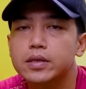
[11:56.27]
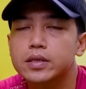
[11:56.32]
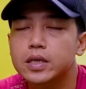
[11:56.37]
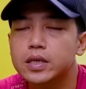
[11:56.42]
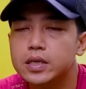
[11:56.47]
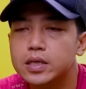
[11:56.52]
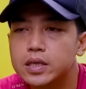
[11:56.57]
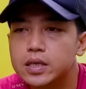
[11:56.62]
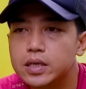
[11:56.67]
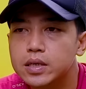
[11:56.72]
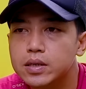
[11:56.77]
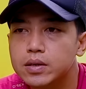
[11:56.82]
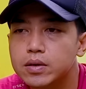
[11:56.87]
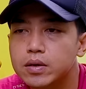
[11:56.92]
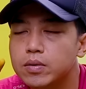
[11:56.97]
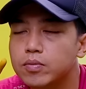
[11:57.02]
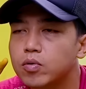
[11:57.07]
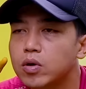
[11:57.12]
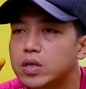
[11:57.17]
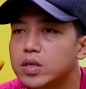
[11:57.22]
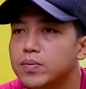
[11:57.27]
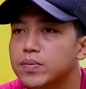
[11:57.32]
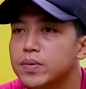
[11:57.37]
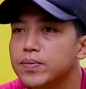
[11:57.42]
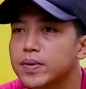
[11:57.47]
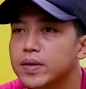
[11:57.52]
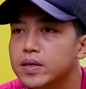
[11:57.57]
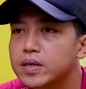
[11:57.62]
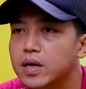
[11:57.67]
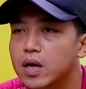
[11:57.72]
Jadi eh, buat
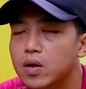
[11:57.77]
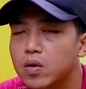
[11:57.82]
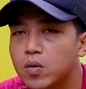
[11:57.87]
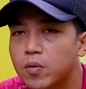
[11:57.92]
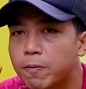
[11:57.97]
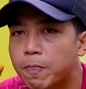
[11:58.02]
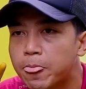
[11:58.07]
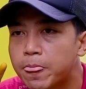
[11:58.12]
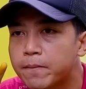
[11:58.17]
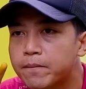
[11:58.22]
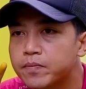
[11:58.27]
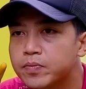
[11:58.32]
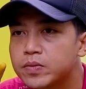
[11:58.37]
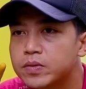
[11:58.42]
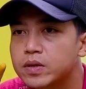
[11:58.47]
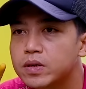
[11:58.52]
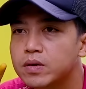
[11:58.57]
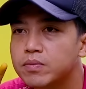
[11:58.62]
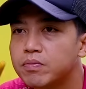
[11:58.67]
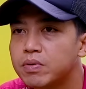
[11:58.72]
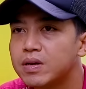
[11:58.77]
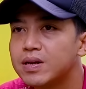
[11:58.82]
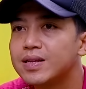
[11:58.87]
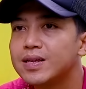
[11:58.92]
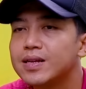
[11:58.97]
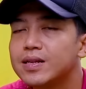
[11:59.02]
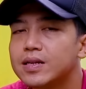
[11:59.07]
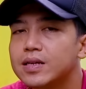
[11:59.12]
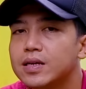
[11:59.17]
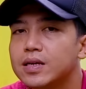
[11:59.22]
teman-teman kalau eh,
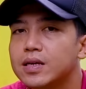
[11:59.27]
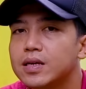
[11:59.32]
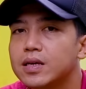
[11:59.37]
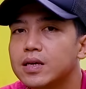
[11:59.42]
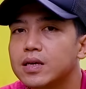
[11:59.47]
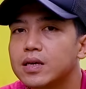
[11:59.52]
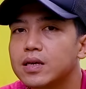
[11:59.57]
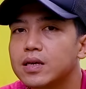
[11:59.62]
beli di